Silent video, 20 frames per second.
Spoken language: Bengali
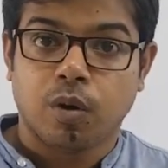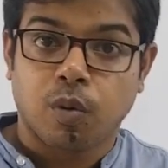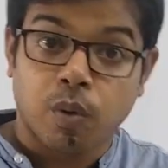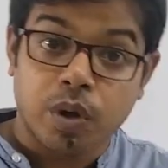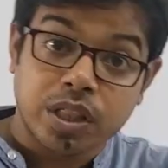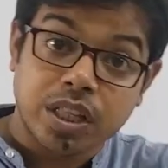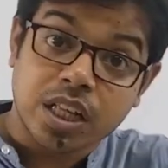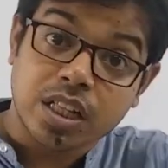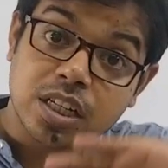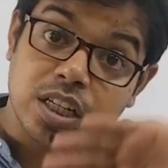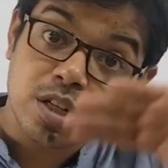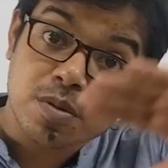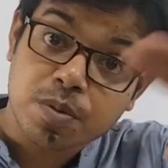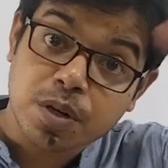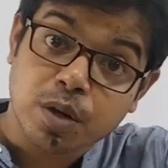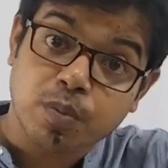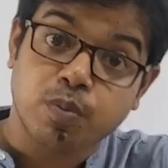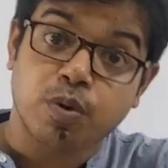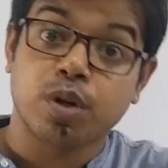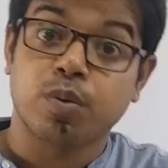ওই তেত্রিশ
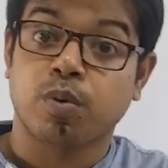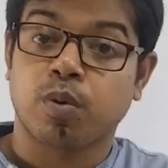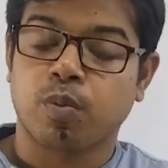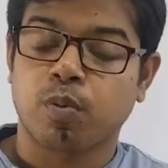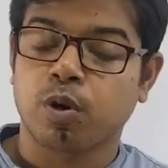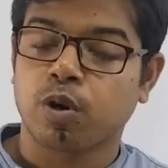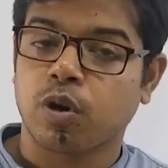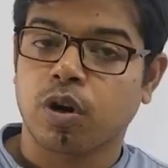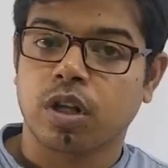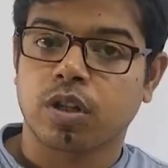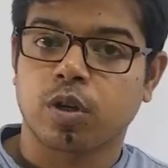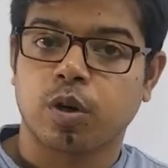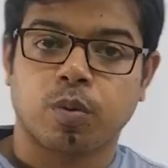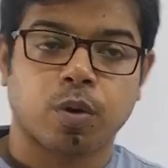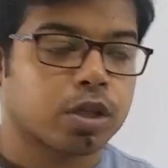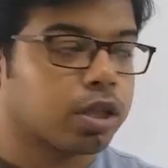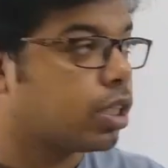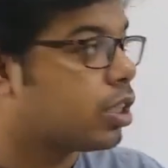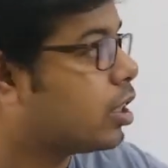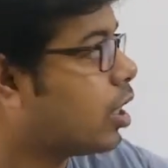মিটার পরিভ্রমণ করাতে হবে
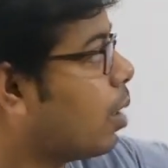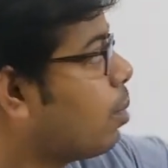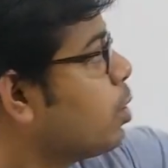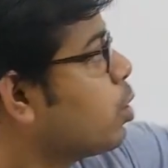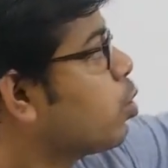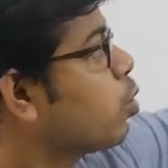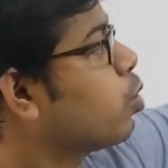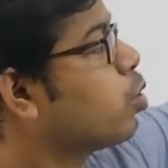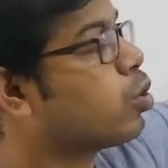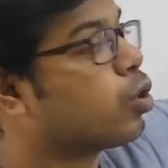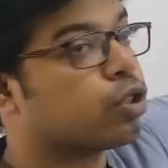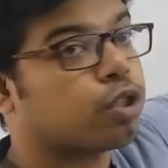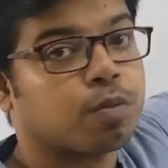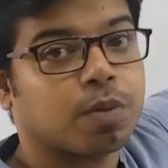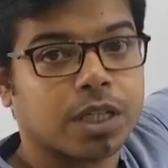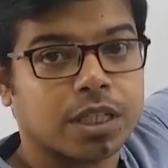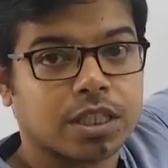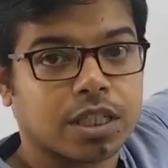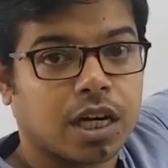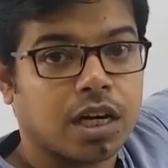অর্থাৎ যাবে সতেরো
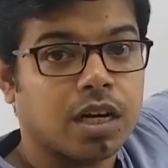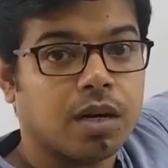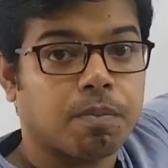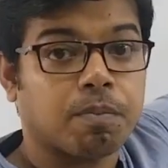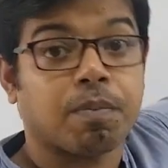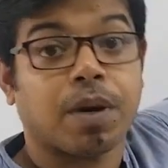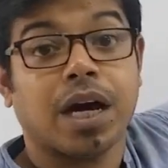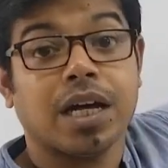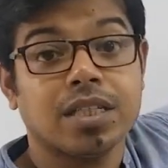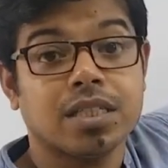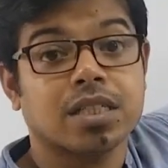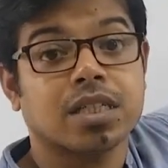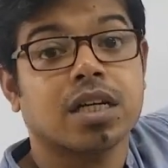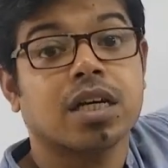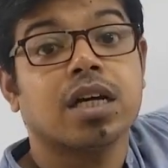দশমিক চার পাঁচ